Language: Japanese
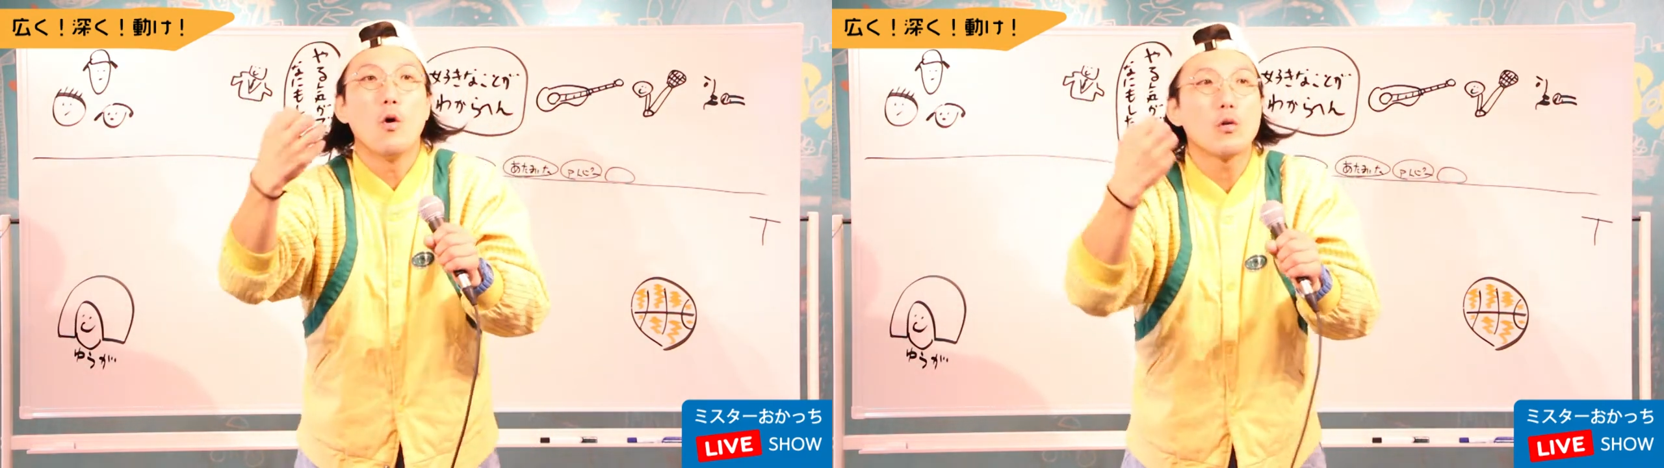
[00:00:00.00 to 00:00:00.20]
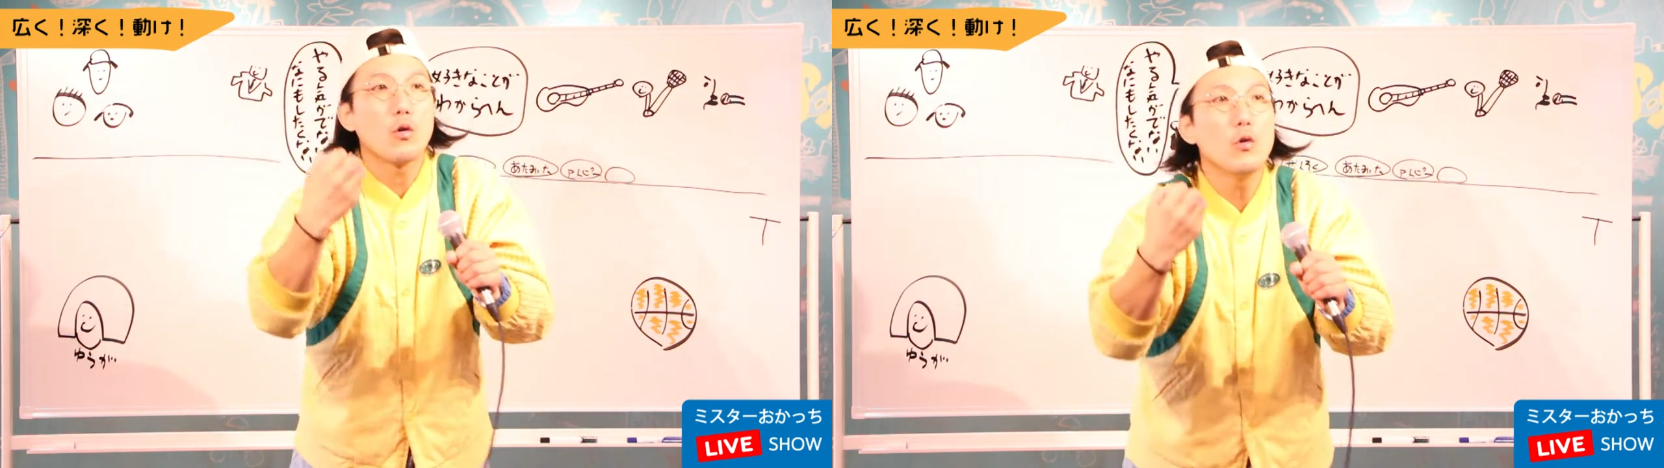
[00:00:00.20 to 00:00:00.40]

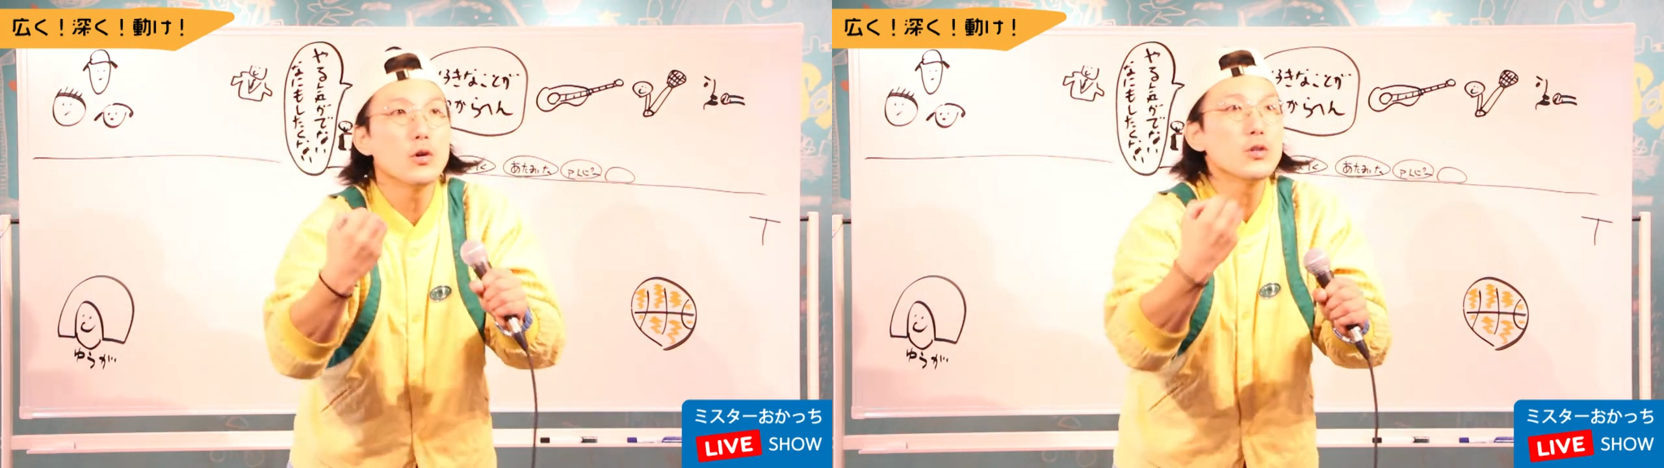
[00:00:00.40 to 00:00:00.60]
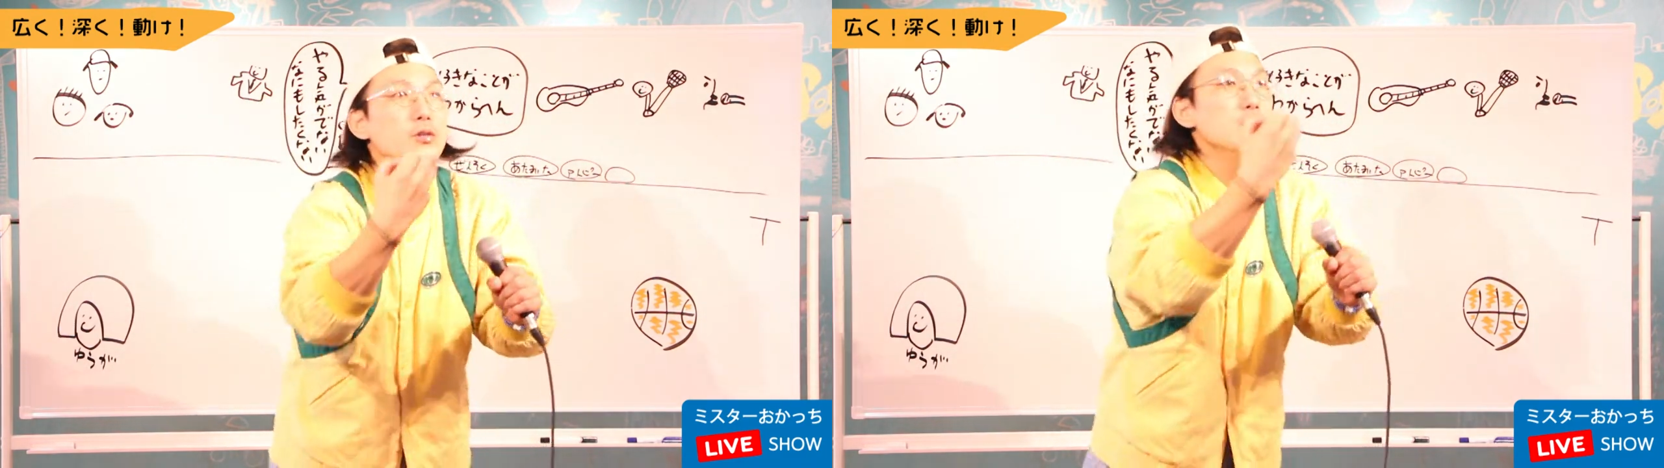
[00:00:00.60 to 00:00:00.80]
おこ
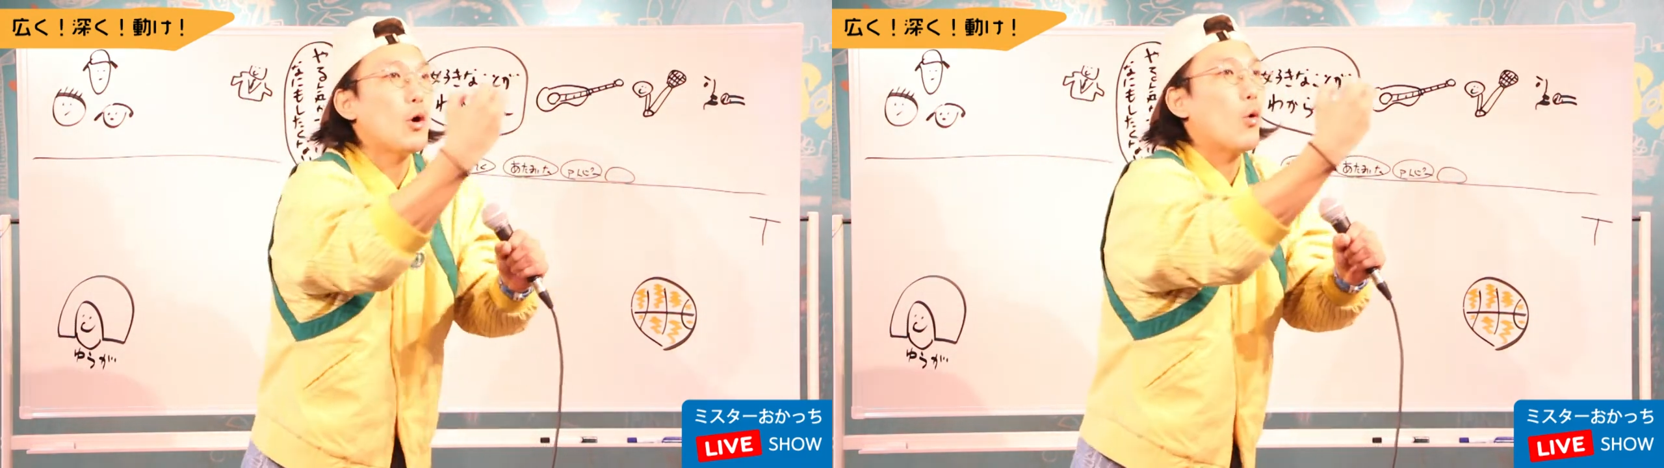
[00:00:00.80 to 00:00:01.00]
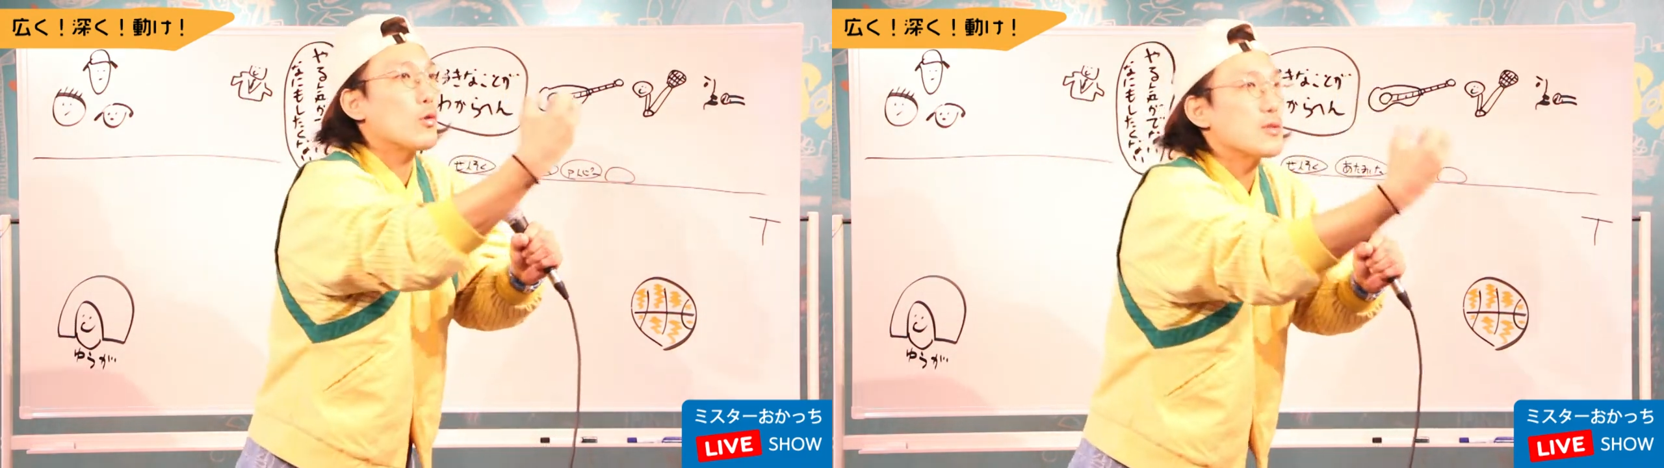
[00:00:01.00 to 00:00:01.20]
ういうふうに
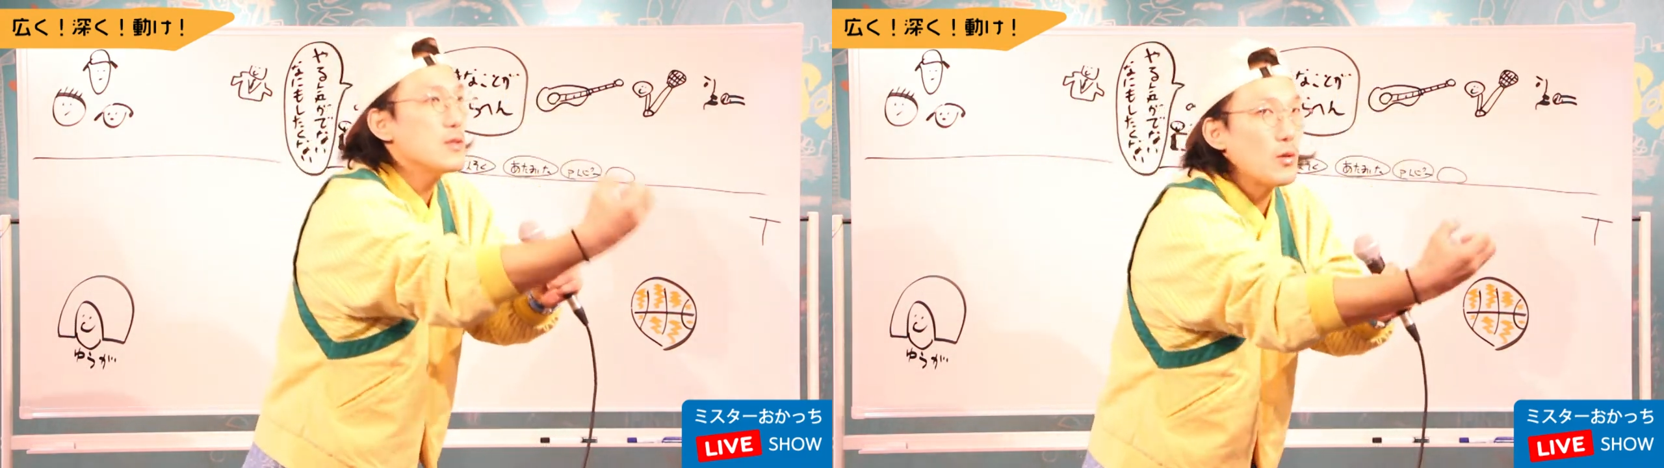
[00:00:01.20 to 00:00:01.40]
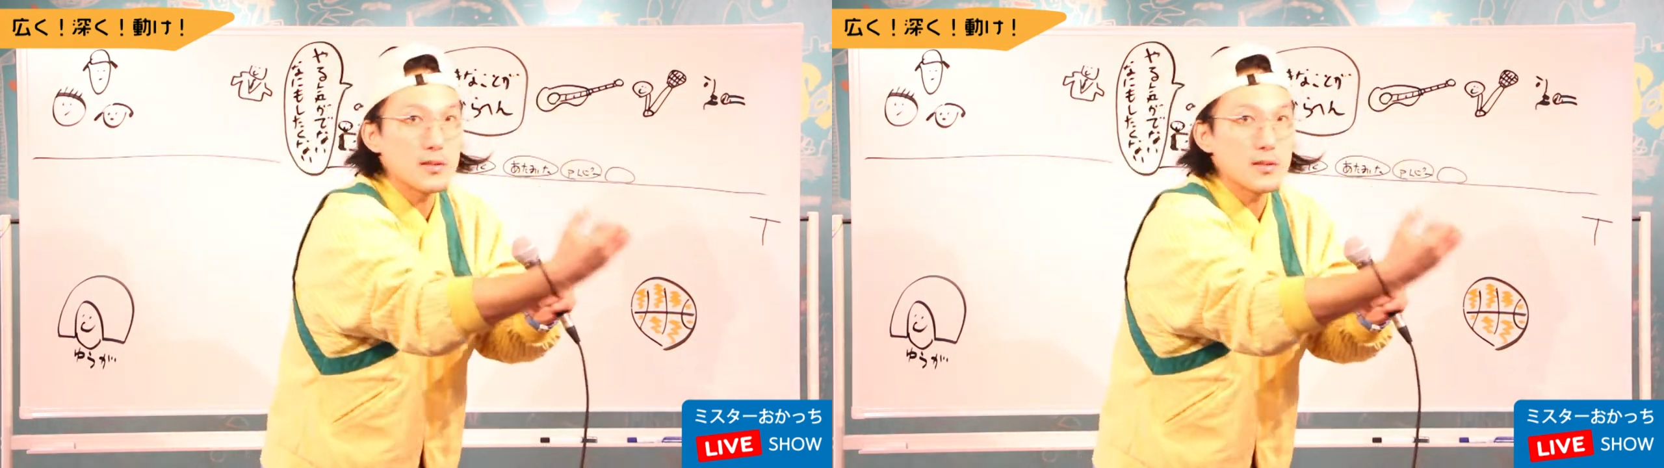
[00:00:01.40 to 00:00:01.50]
お薬